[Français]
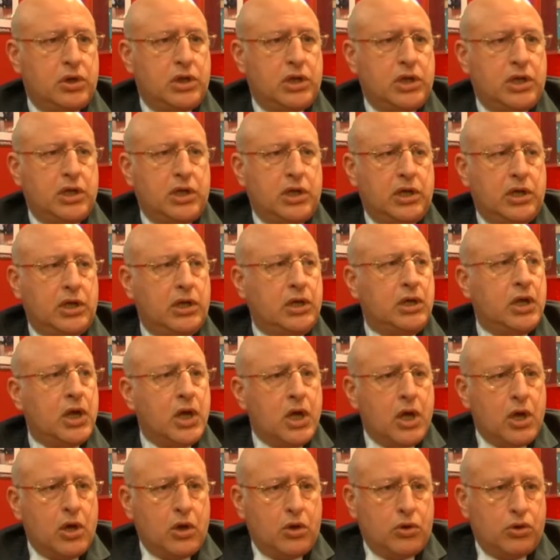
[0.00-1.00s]

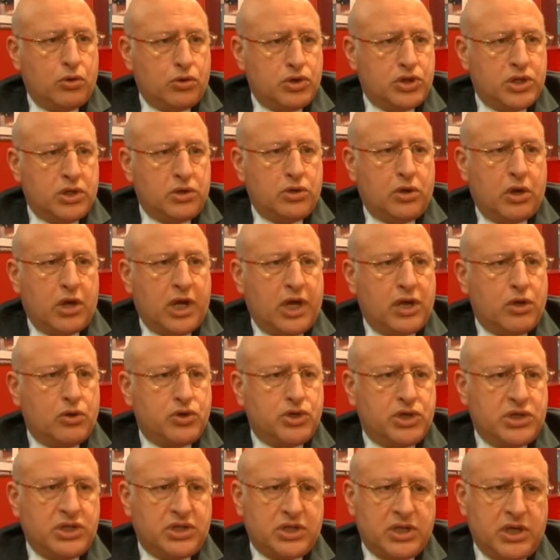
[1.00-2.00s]
la
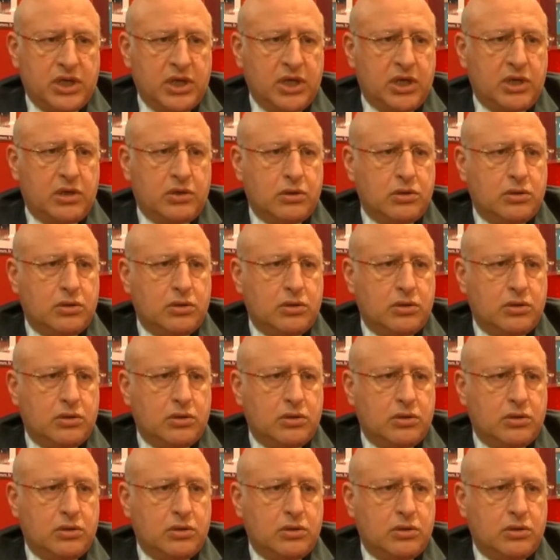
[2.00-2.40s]
logistique,